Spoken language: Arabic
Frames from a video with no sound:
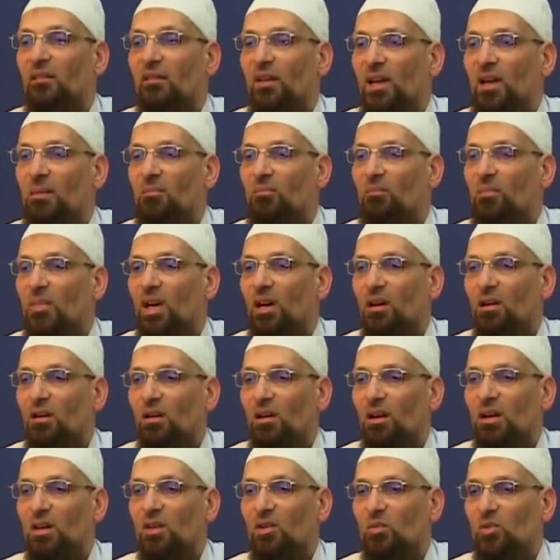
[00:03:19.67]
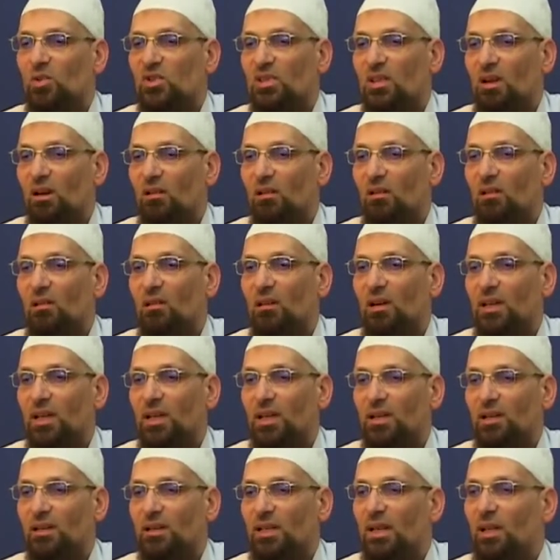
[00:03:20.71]
فلما رآه مستقرا
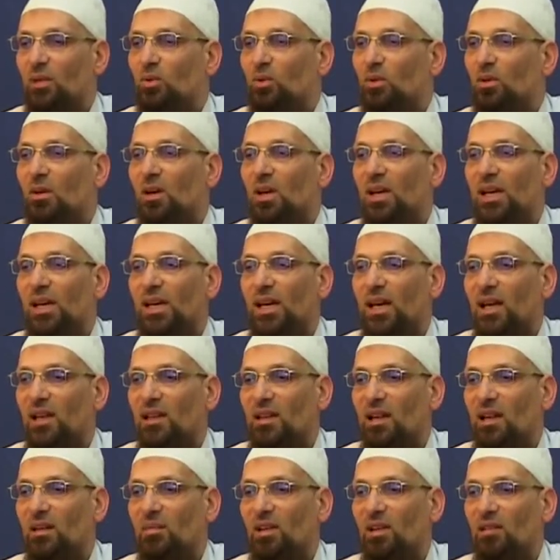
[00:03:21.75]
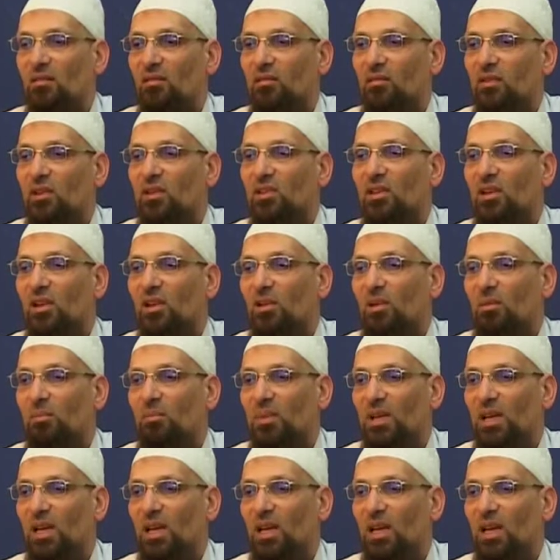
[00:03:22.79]
عنده قال هذا من فضل
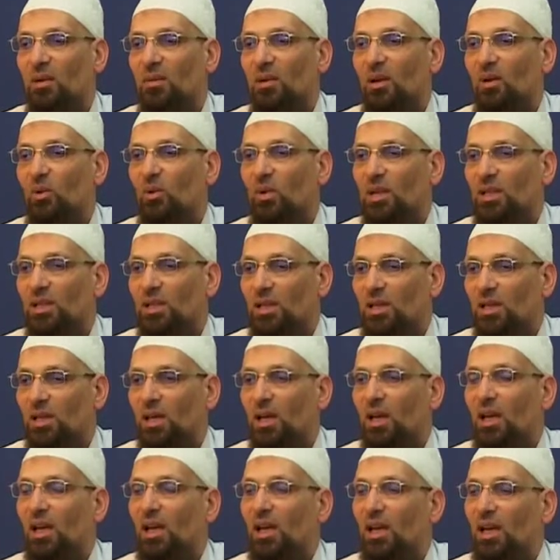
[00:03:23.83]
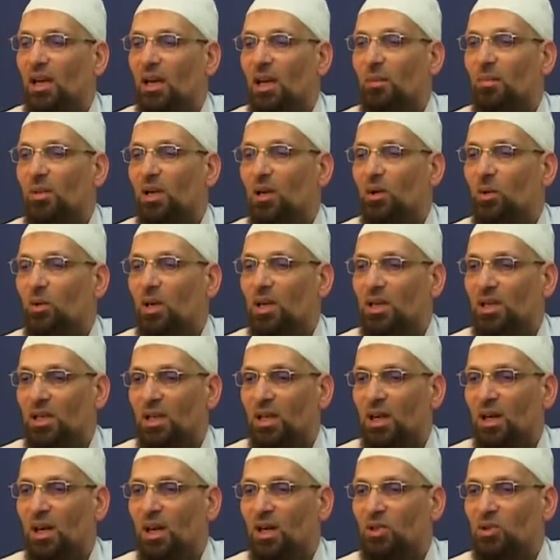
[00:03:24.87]
ربي ليبلوني
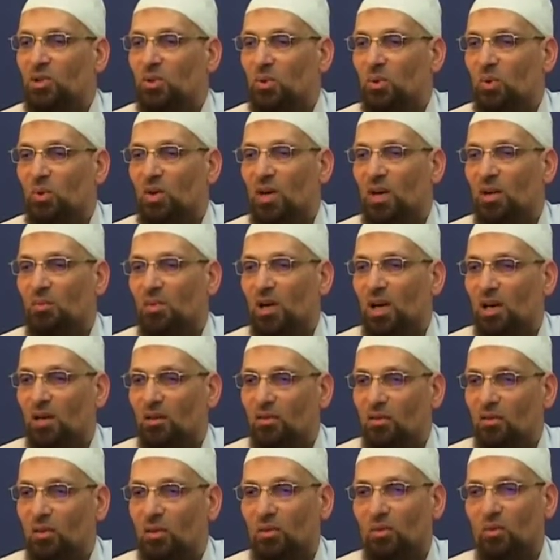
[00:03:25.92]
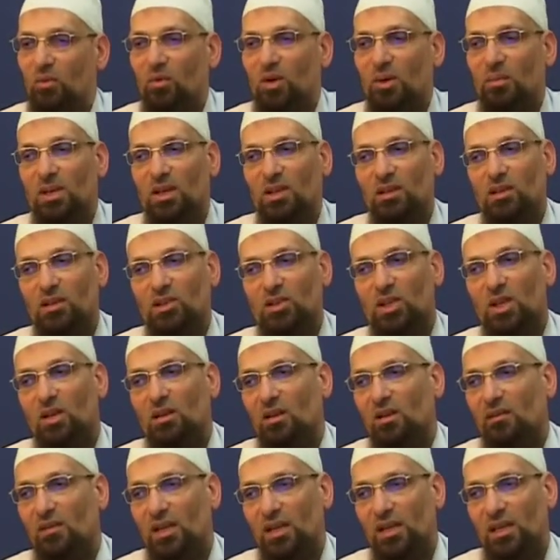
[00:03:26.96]
ليبلوني أأشكر أم أكفر ومن
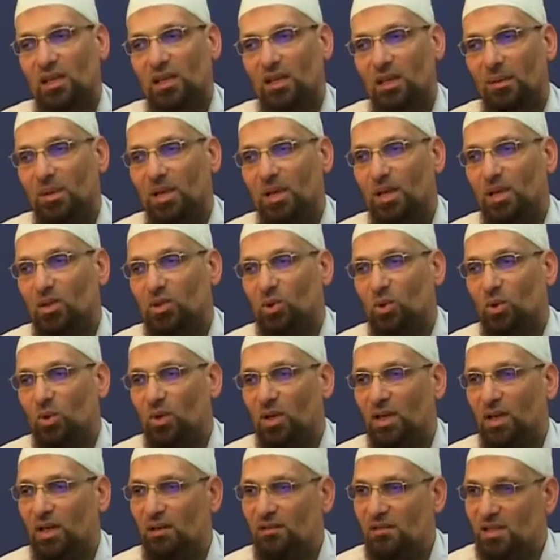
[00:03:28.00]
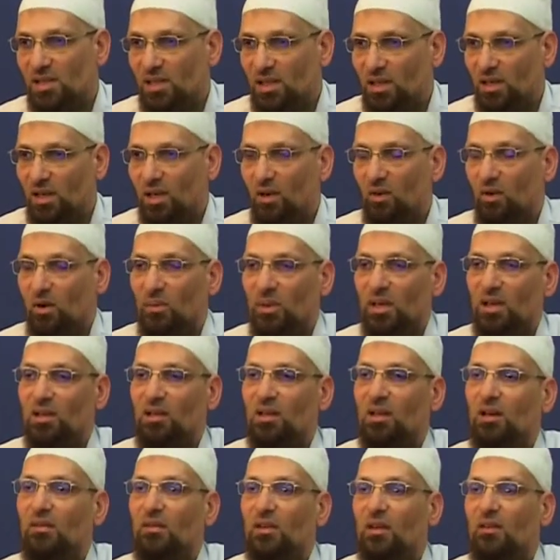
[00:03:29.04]
شكر فإنما يشكر لنفسه
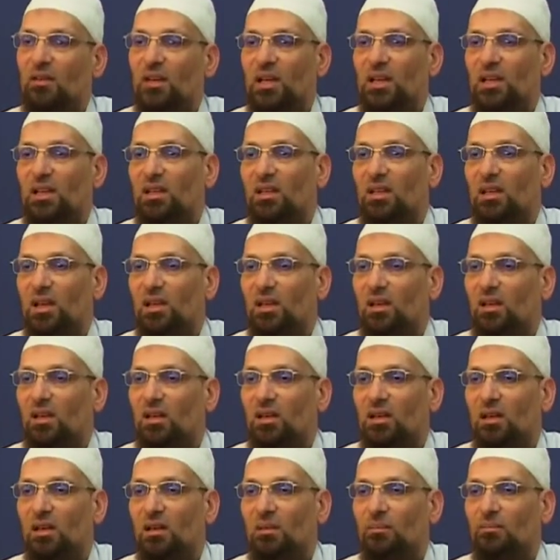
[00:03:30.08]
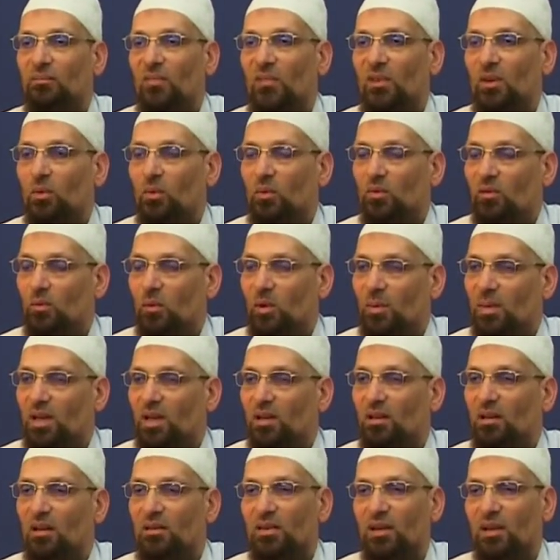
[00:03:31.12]
ومن كفر فإن الله
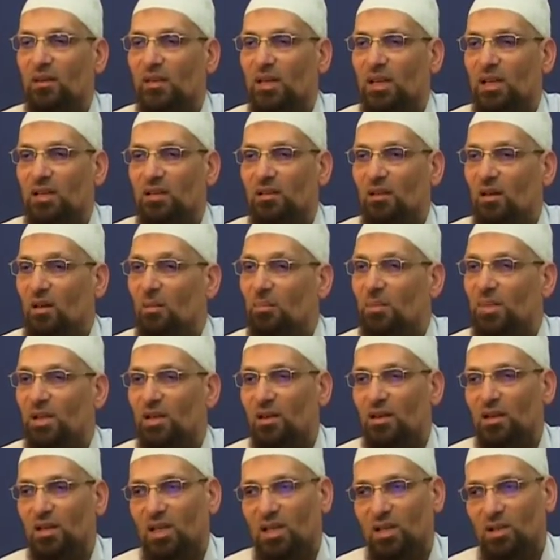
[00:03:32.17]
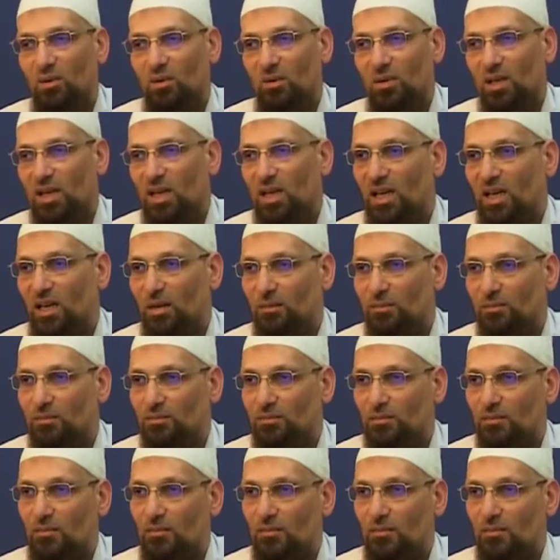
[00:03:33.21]
ومن كفر فإن ربي غني كريم